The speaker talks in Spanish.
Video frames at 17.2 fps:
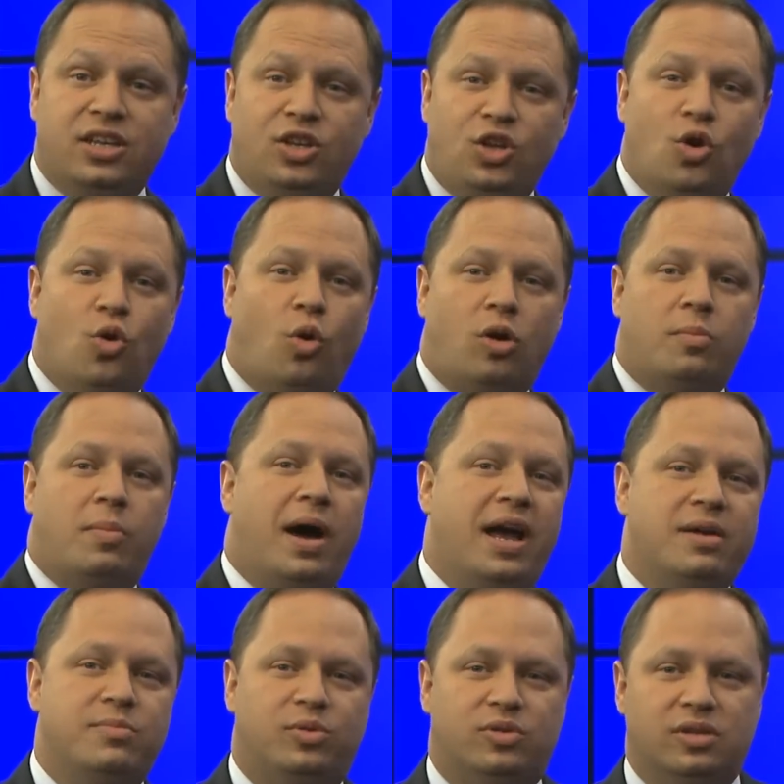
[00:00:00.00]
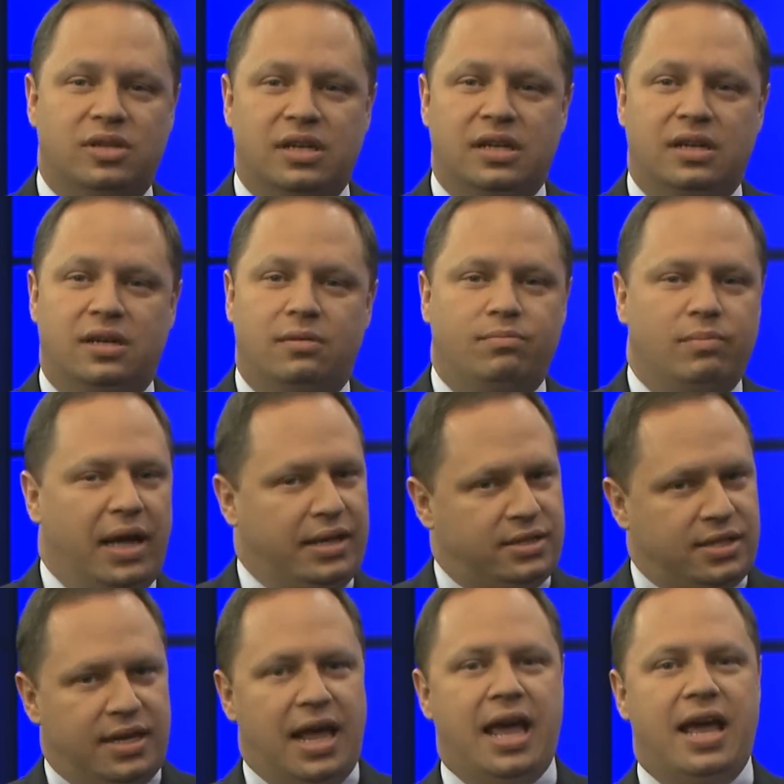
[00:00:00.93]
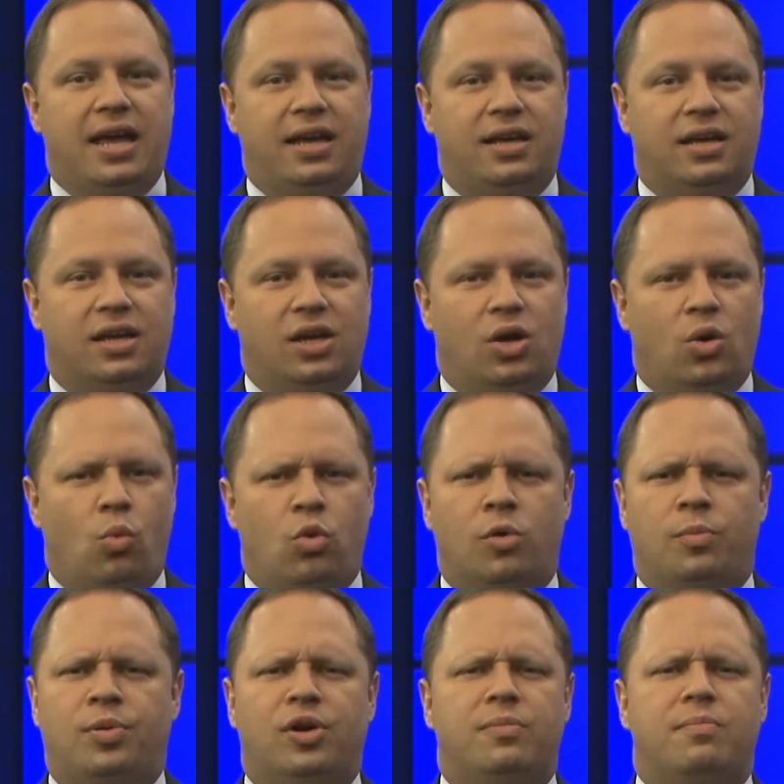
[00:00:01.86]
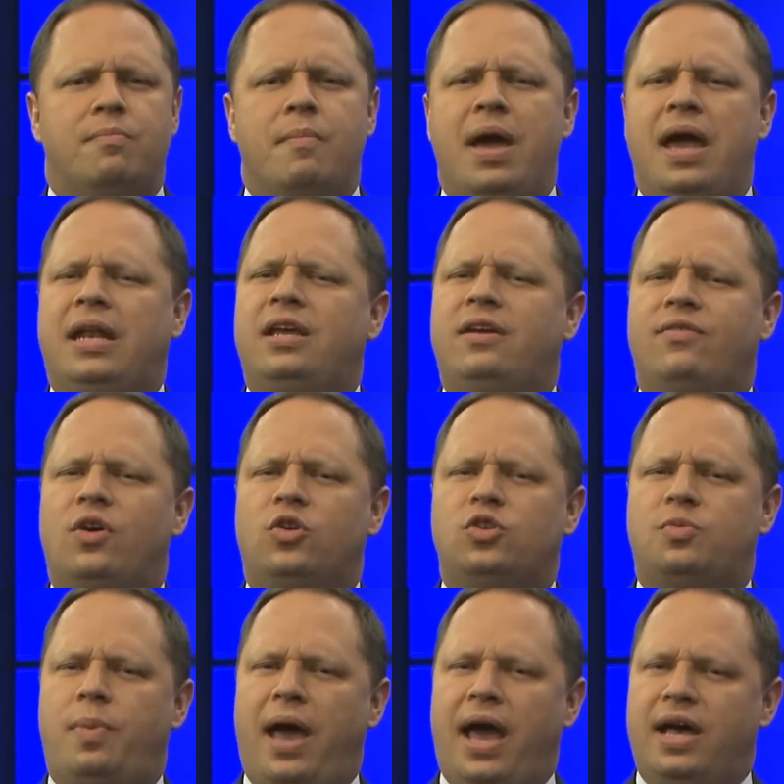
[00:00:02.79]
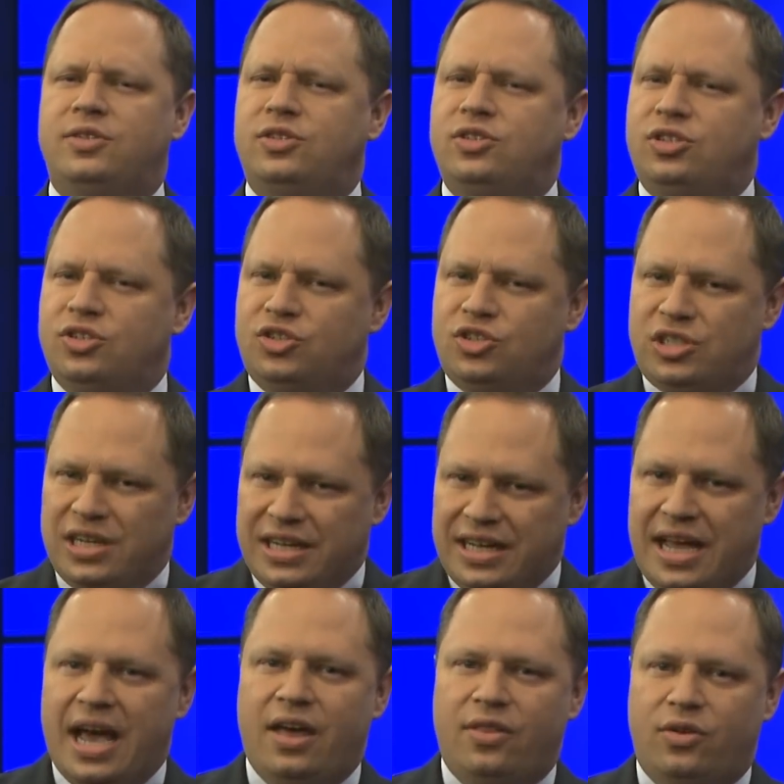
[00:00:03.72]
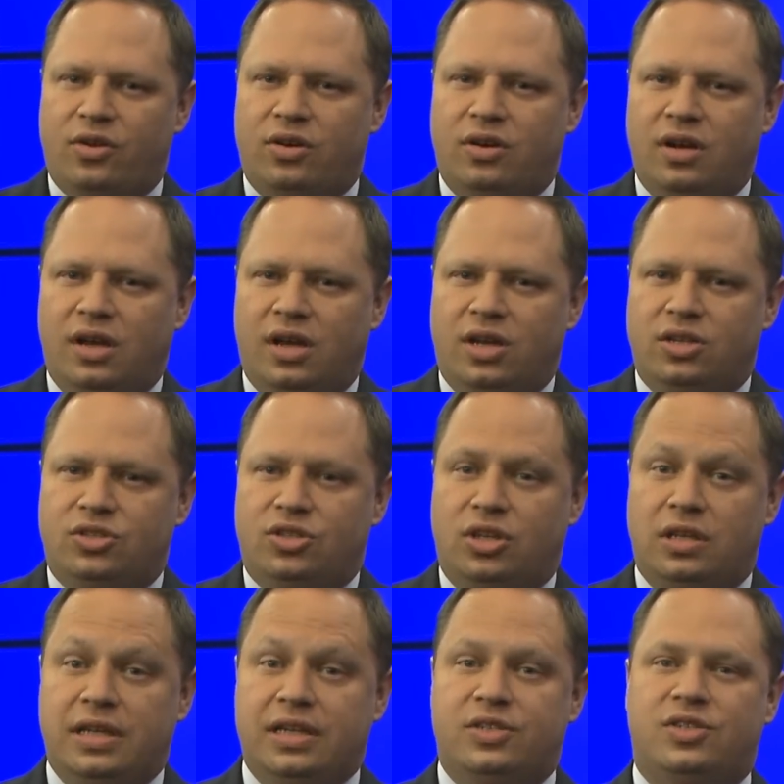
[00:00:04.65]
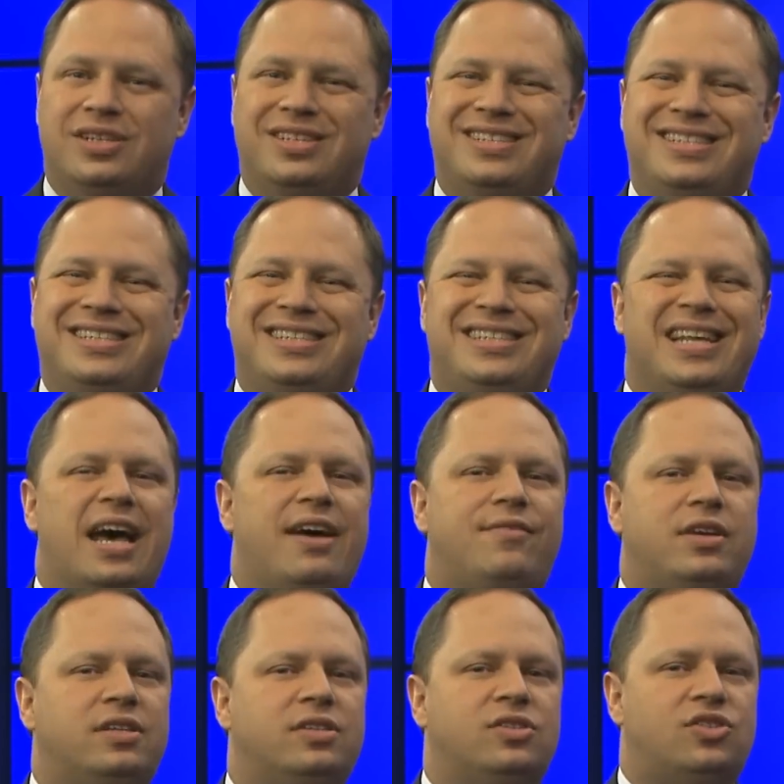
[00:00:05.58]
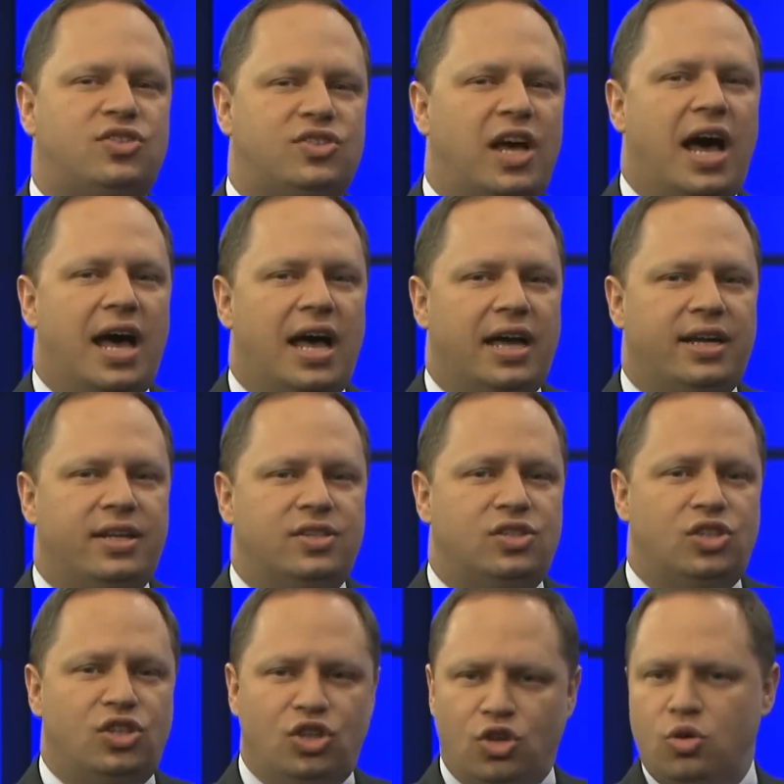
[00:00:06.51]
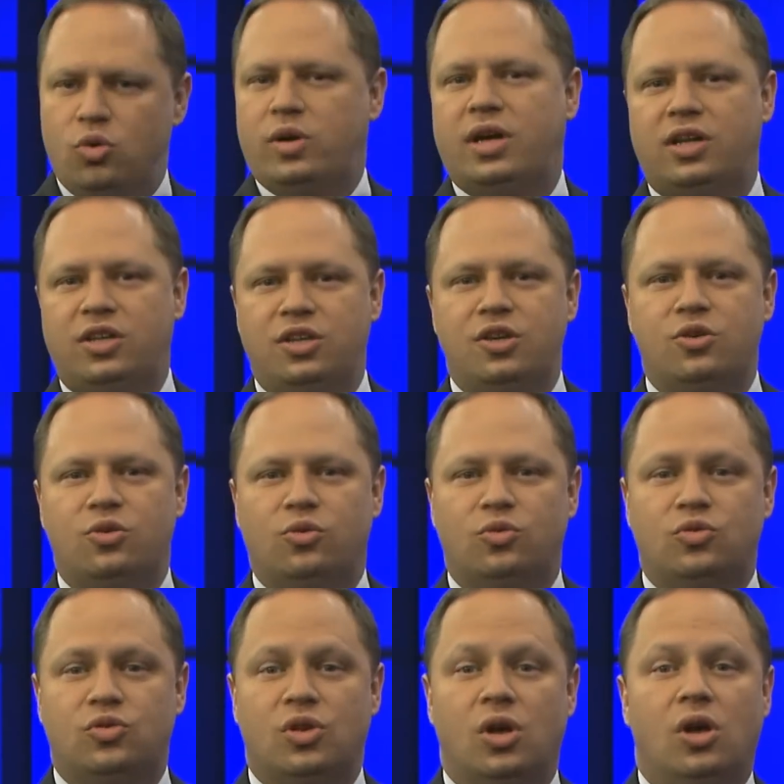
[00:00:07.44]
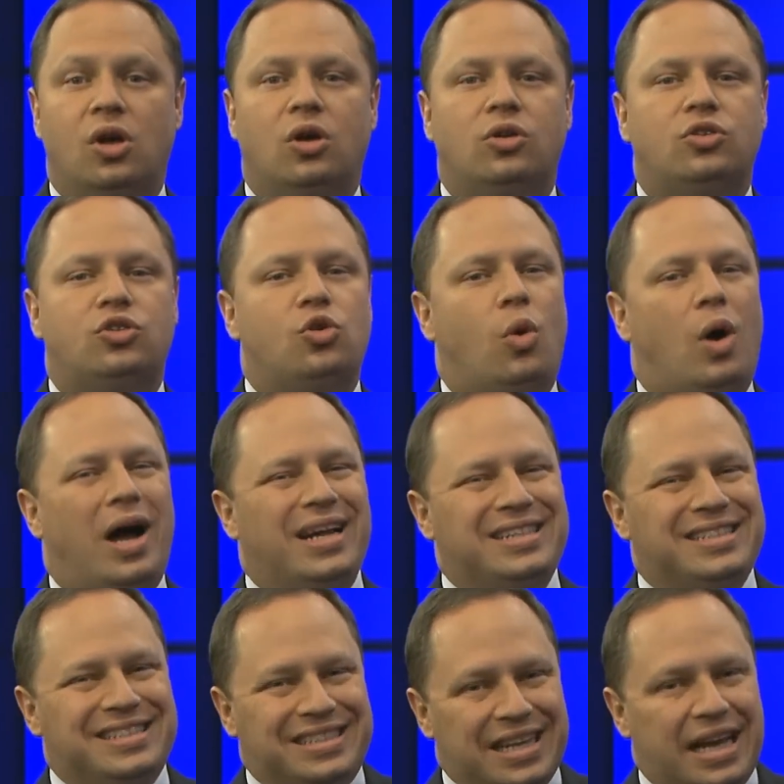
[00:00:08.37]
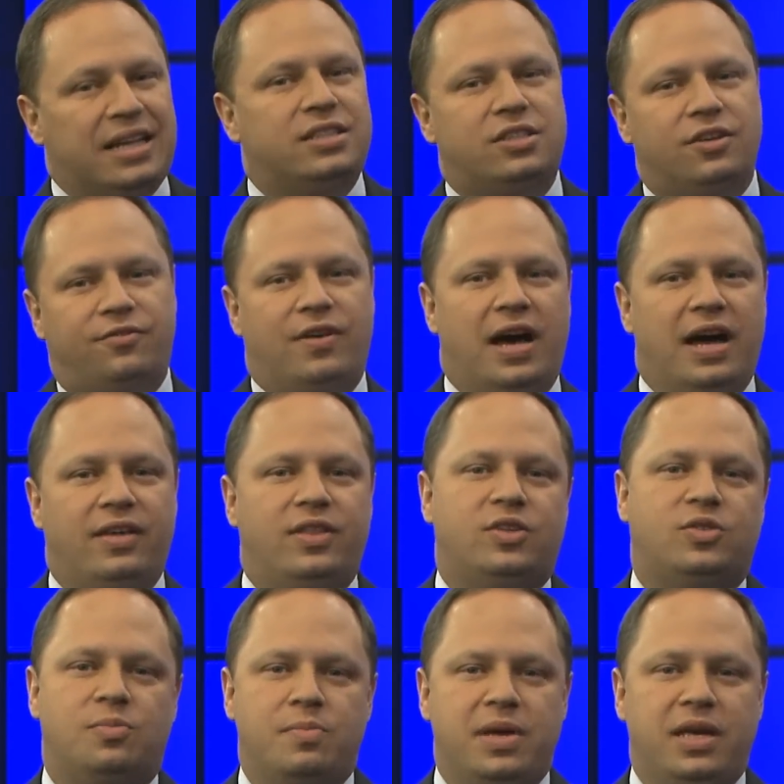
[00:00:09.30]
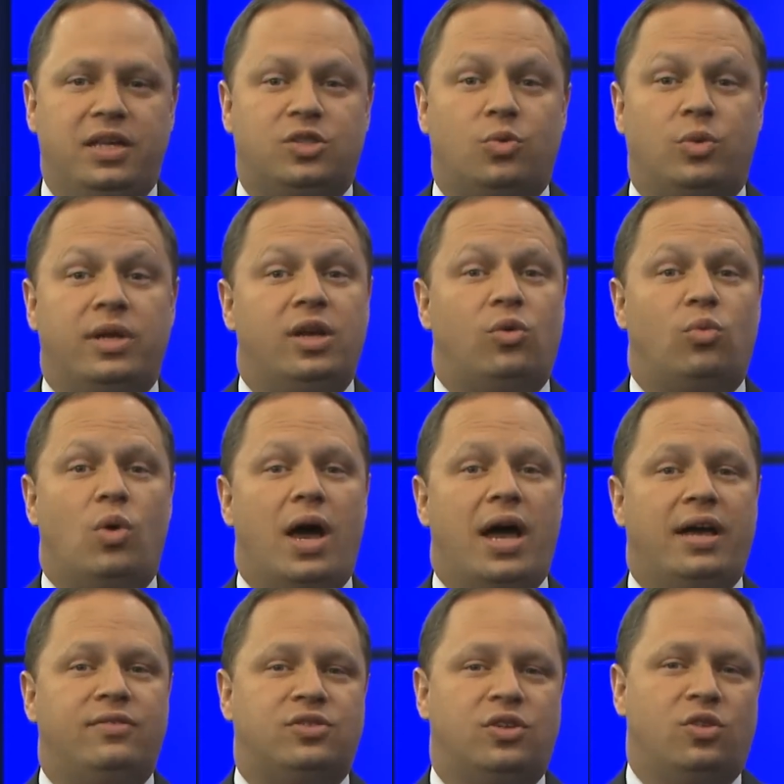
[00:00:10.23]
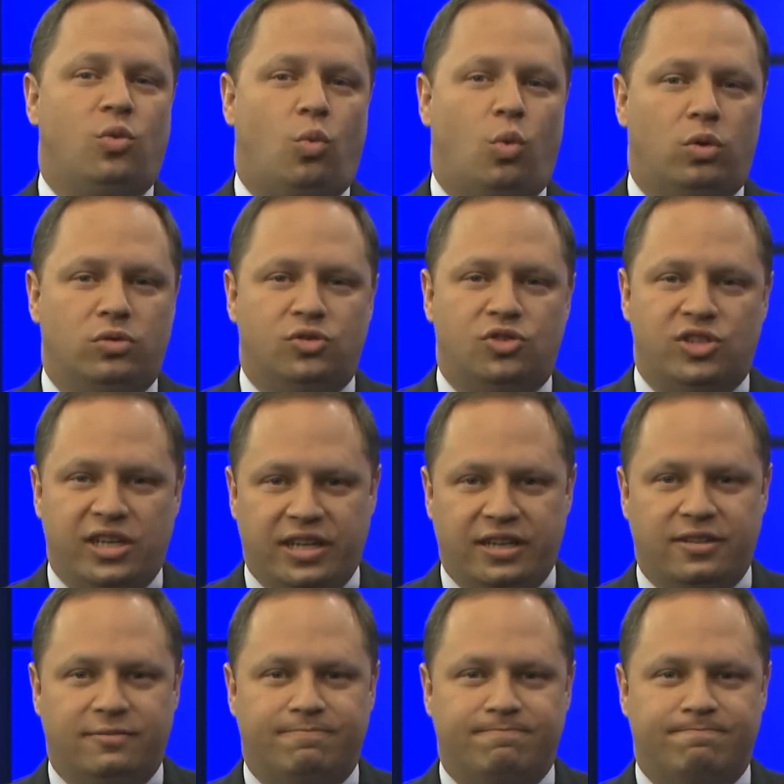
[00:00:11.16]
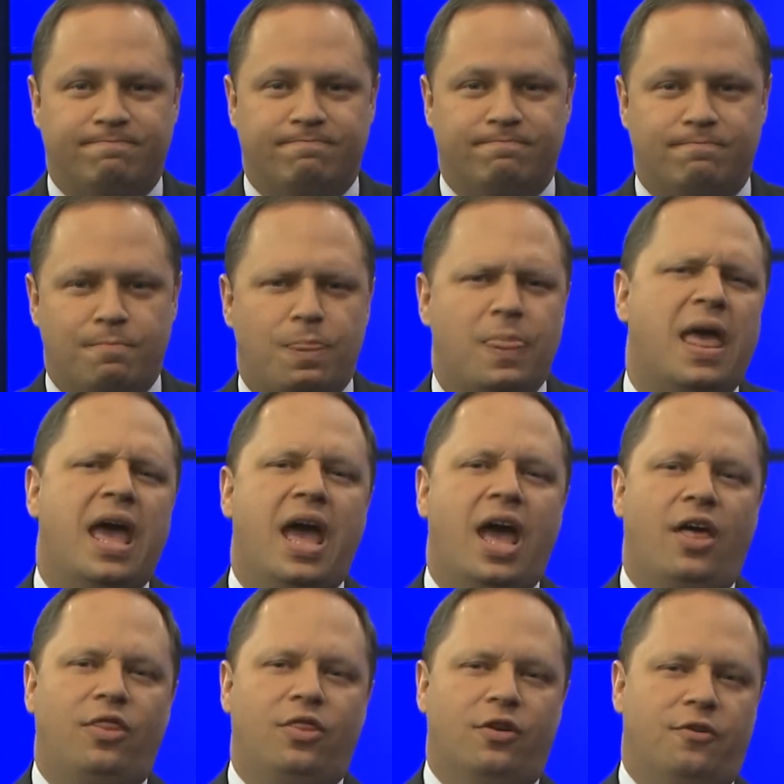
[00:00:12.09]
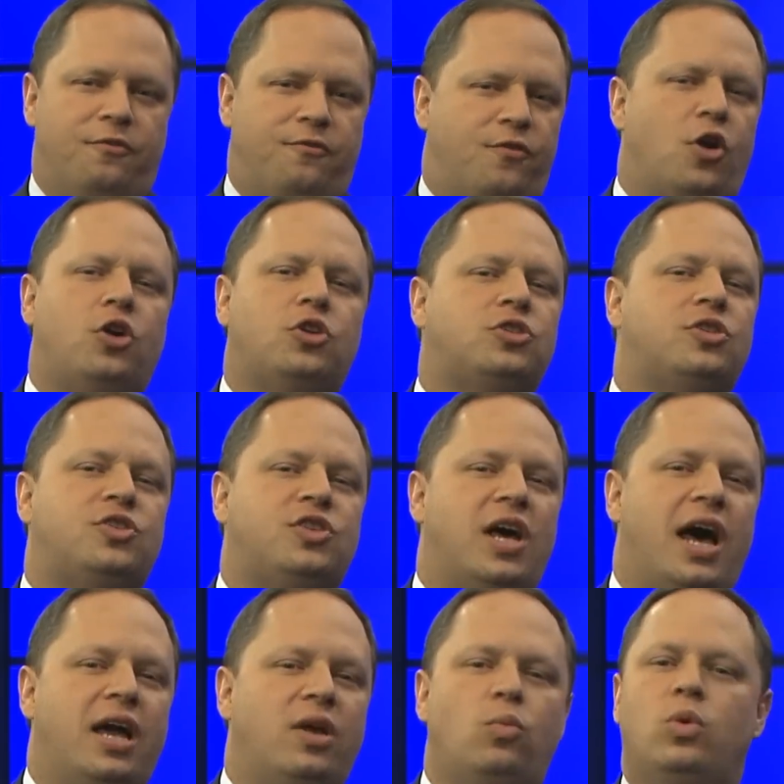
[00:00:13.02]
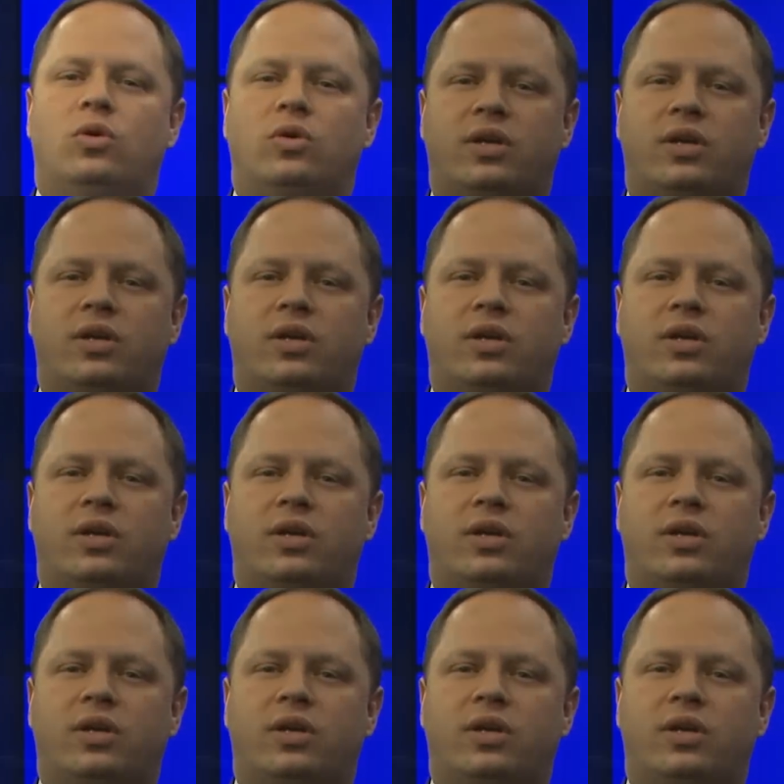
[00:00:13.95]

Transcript: en la Biblia. Y hoy pondremos varios de estos pasajes en contexto y veremos siete señales que usted podrá usar para identificar a esta bestia cuando emerja en el escenario mundial. La primer señal que